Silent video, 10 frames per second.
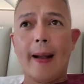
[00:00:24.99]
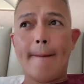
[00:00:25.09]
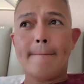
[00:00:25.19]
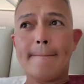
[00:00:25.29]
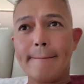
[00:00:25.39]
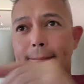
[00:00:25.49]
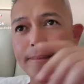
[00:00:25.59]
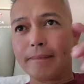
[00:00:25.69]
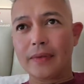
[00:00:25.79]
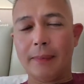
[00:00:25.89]
ang
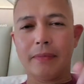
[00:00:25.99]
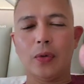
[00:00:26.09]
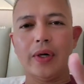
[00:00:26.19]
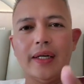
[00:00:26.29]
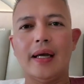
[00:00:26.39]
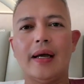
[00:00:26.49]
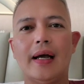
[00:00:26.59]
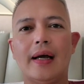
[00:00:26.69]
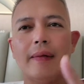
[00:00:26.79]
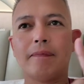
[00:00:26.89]
um, number one na
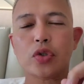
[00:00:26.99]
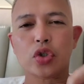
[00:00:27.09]
uh,